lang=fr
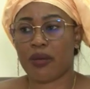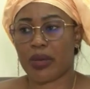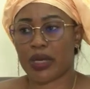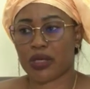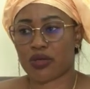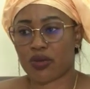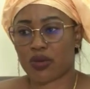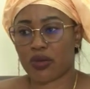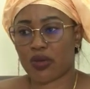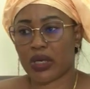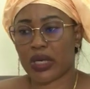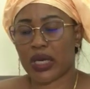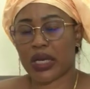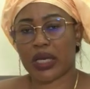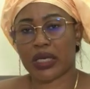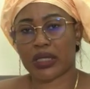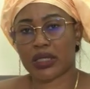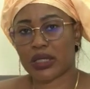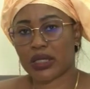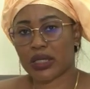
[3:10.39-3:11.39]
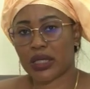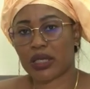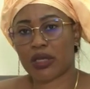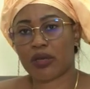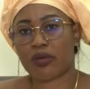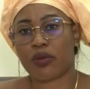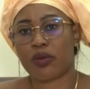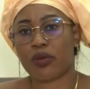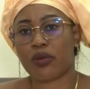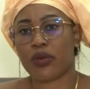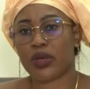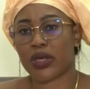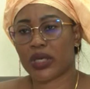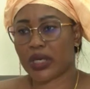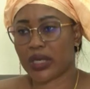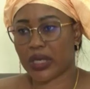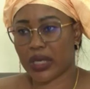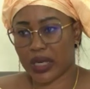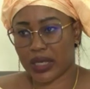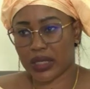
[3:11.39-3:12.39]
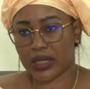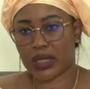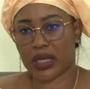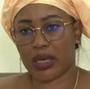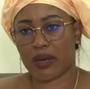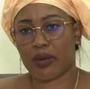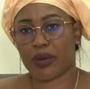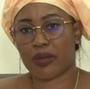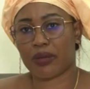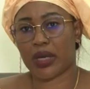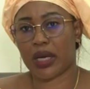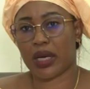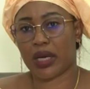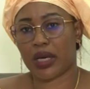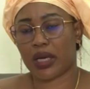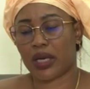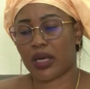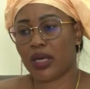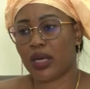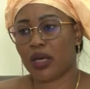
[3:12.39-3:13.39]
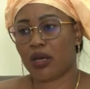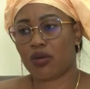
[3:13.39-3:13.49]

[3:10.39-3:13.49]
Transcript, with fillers: parce que les quantités de pluie qui restent quand même dans